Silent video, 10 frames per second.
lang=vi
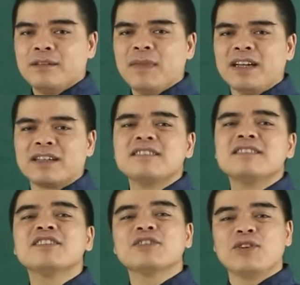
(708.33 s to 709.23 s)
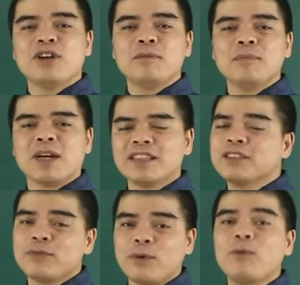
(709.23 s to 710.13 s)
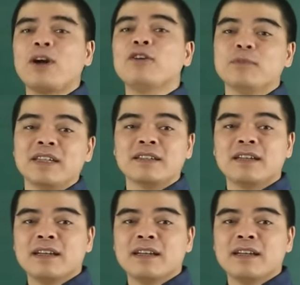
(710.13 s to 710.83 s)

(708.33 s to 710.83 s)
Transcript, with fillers: bởi cái sự tự do bởi cái sự phóng khoáng của mình